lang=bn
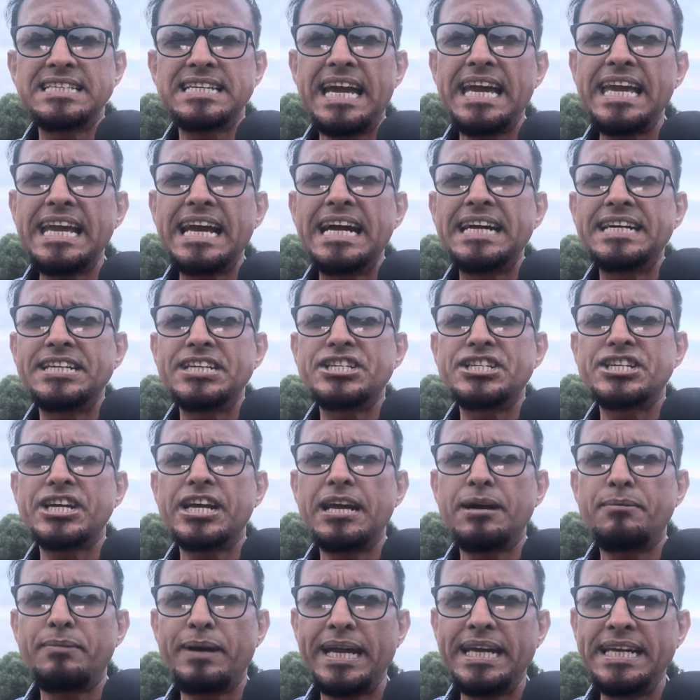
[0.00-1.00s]
জায়গাটি
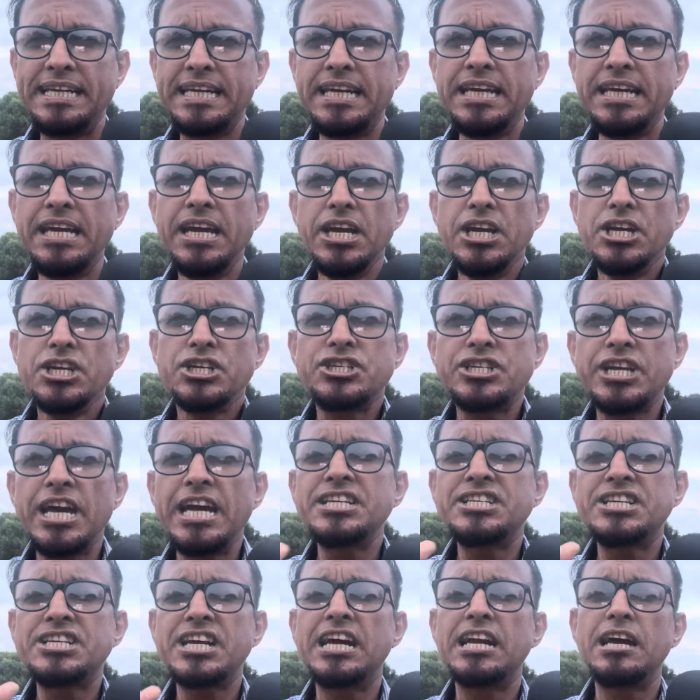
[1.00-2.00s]
সেনাবাহিনী
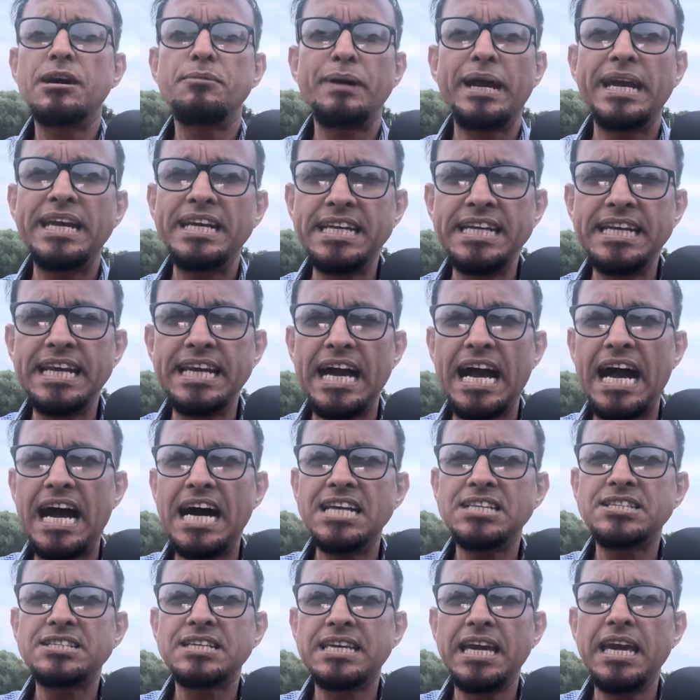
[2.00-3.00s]
সেই সেনাবাহিনীর
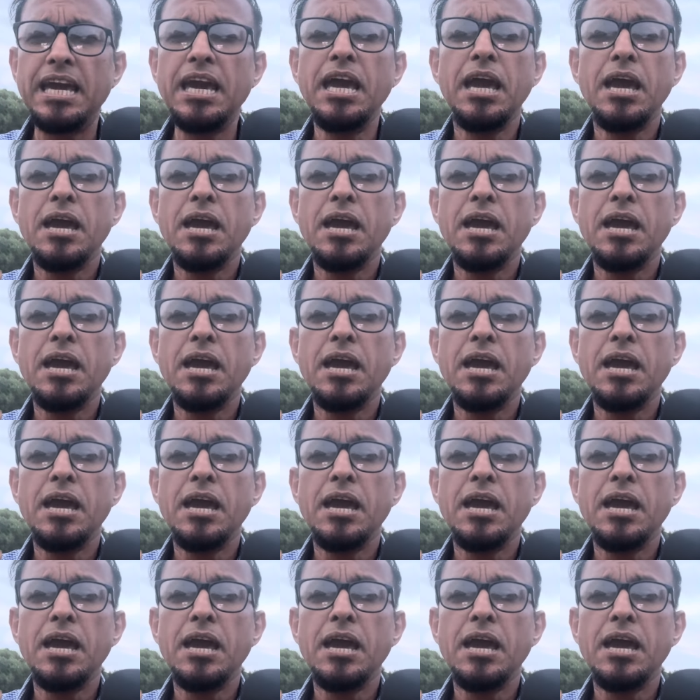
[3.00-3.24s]
আজকে